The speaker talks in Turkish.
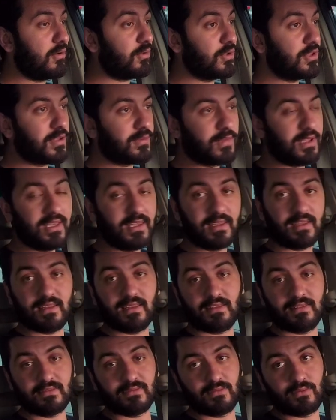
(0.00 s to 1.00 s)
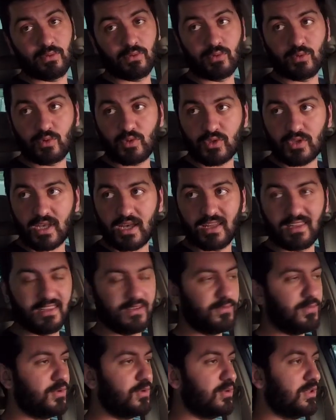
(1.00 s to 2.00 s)
Ona bile dönüş
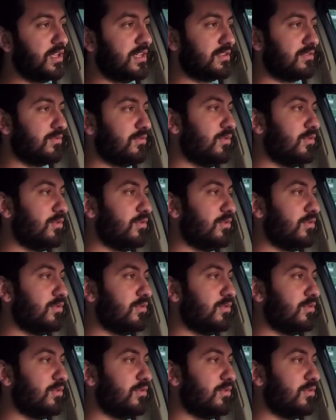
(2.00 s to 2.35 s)
sağlamıyorlar.